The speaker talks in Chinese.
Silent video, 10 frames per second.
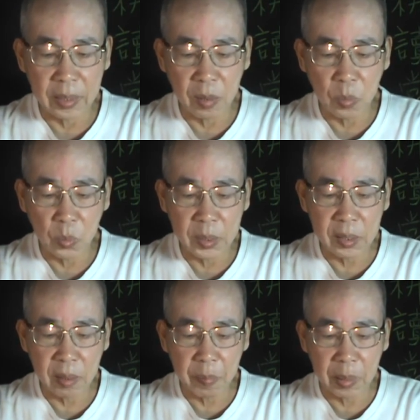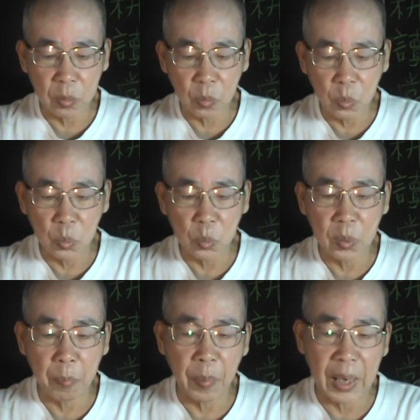像苦行僧般孤独
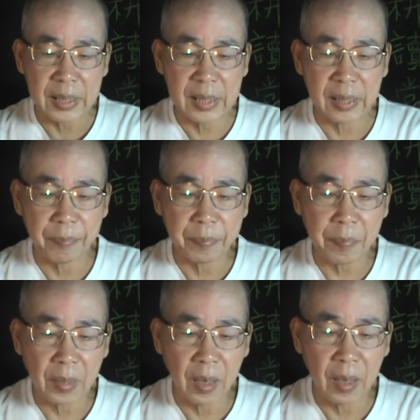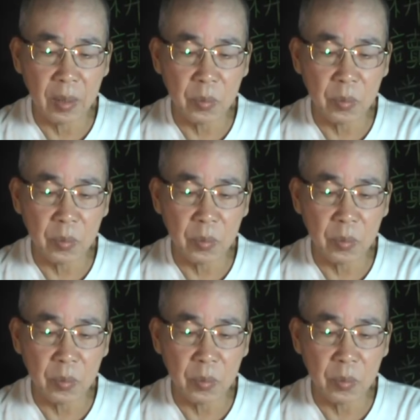的跋涉啊。